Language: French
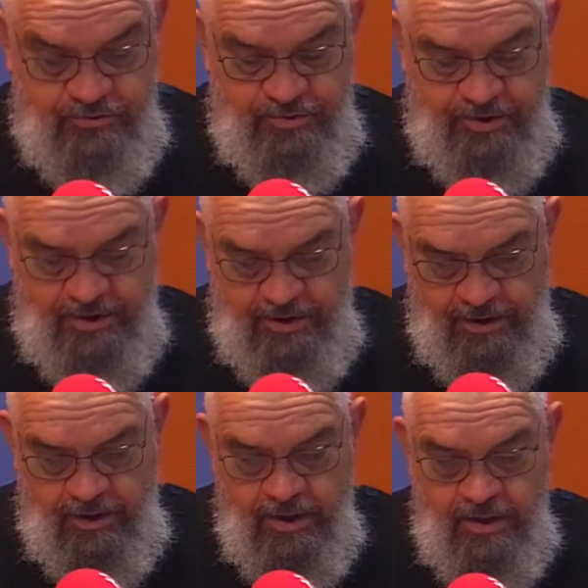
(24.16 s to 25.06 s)
du
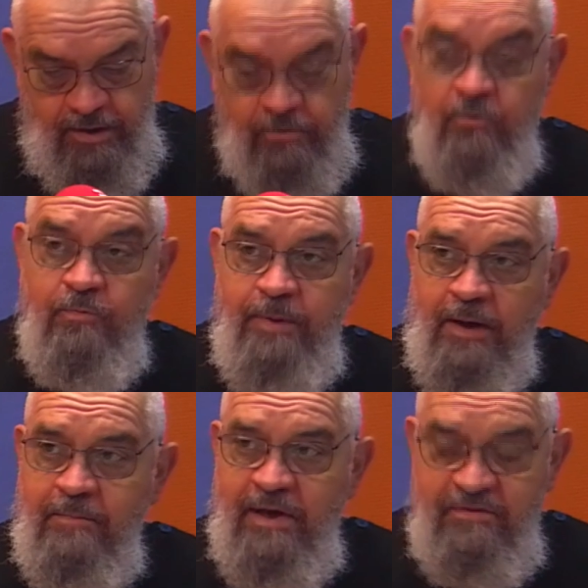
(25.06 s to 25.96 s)
cœur nous
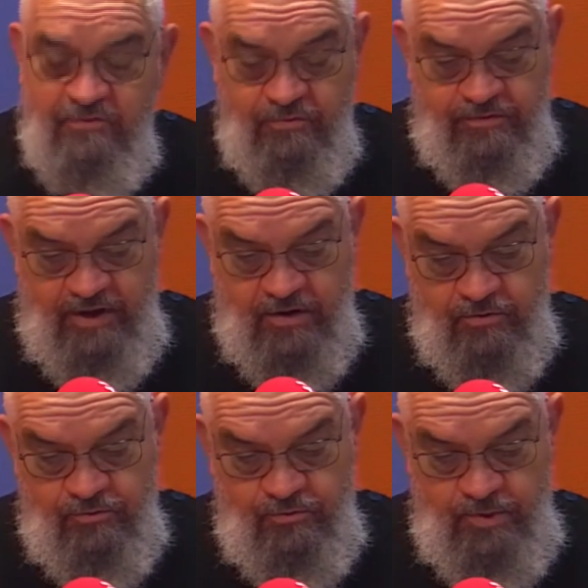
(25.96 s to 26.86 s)
permette, sous sa
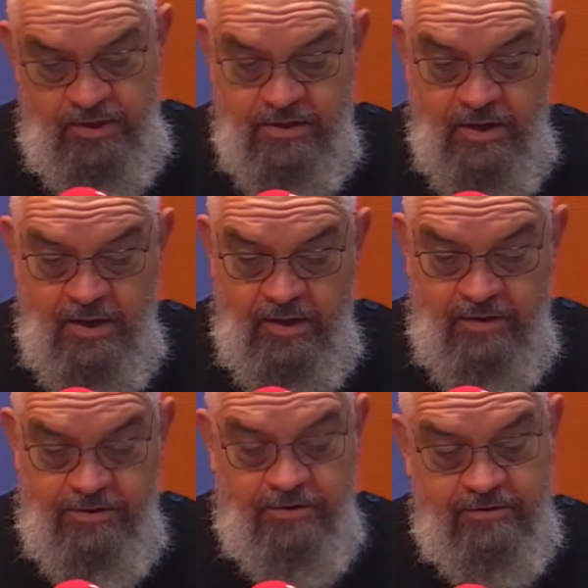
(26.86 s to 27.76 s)
conduite,
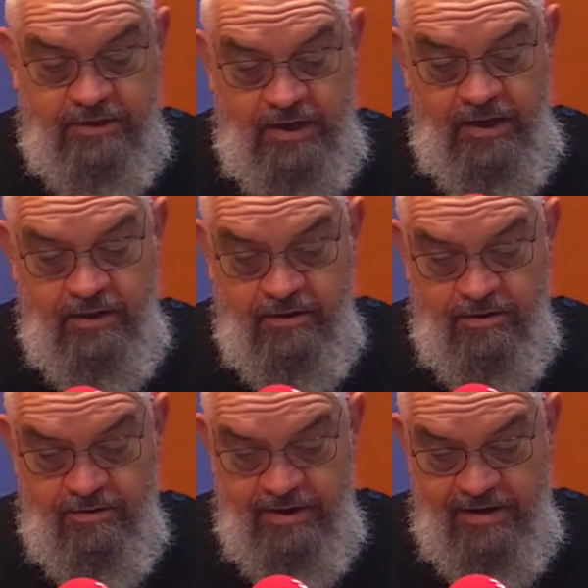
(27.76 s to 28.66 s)
d'entrer
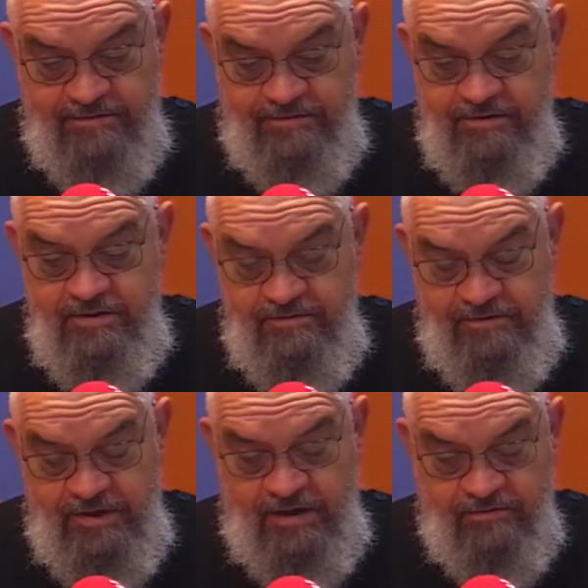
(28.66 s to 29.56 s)
dans la
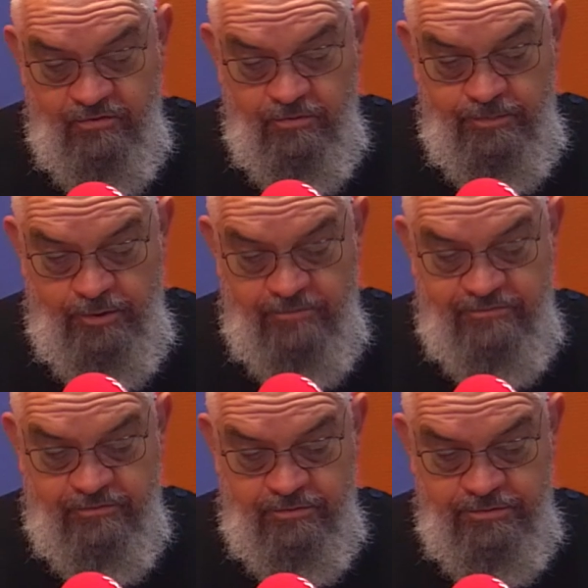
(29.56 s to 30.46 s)
signification
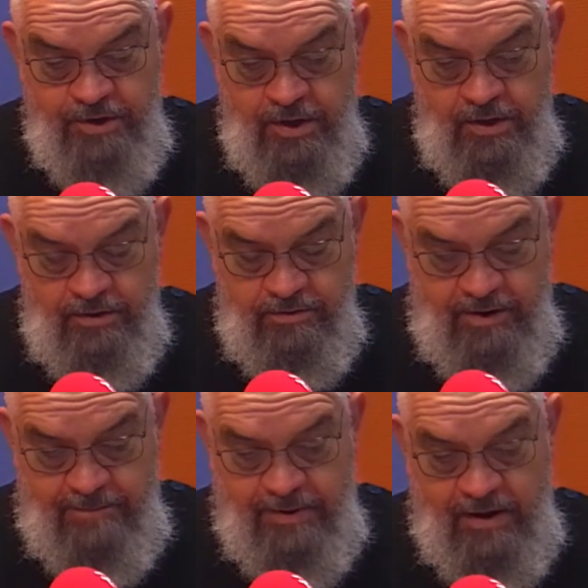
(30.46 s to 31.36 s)
profonde de
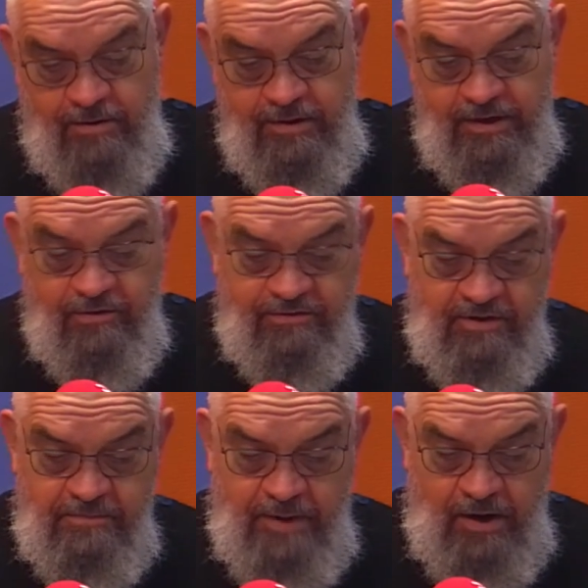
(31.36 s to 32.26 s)
la parole et que
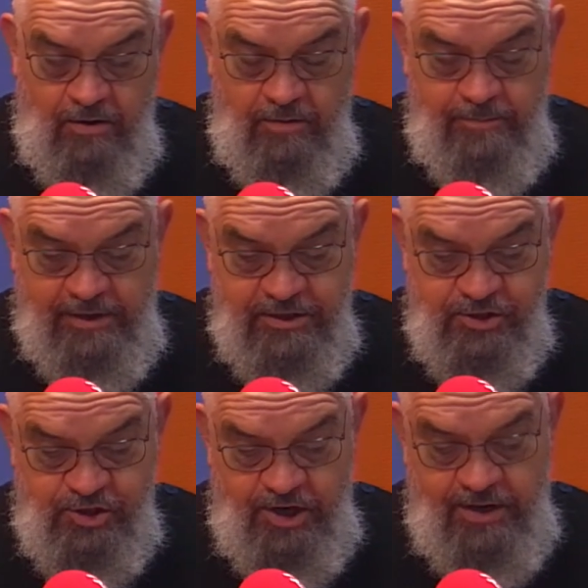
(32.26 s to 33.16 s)
cette parole prenne
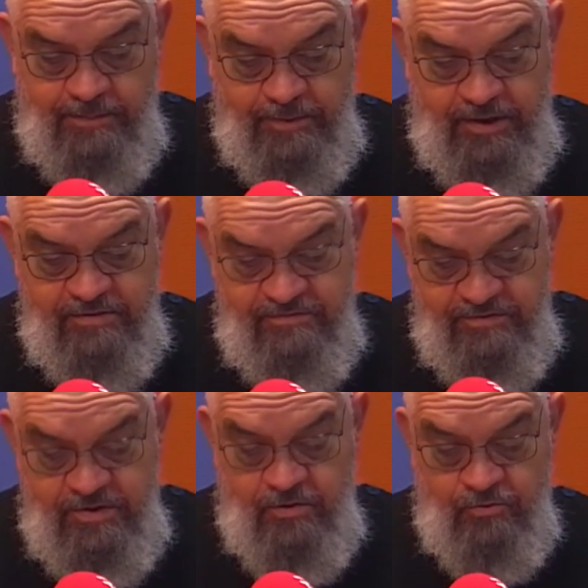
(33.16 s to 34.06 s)
chair, prenne
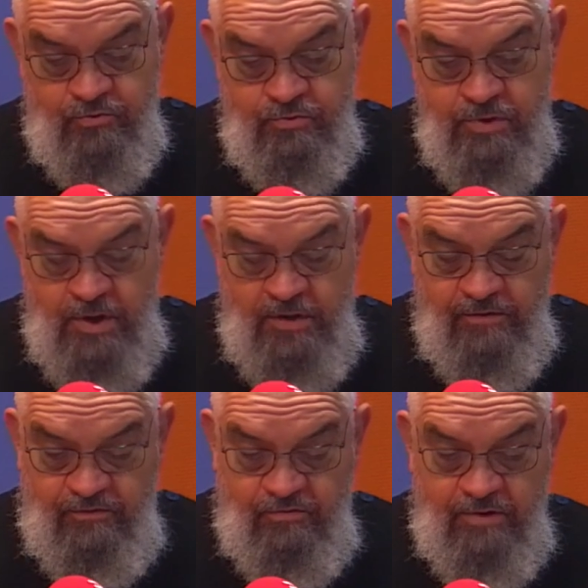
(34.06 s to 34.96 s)
vie en nous,
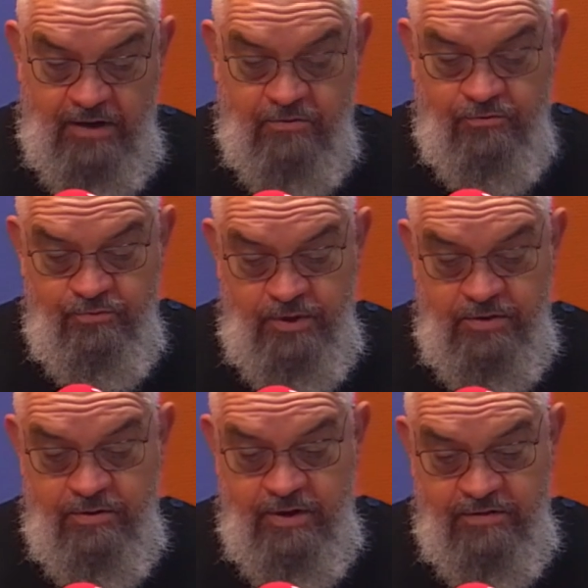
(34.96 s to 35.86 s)
sous la
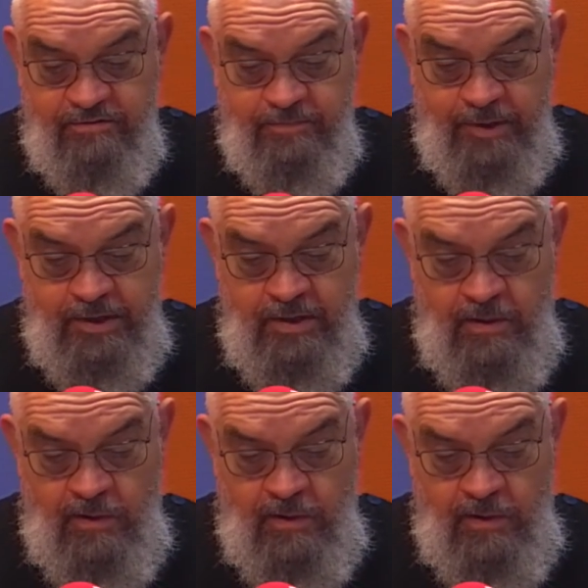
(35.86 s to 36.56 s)
conduite de l'Esprit.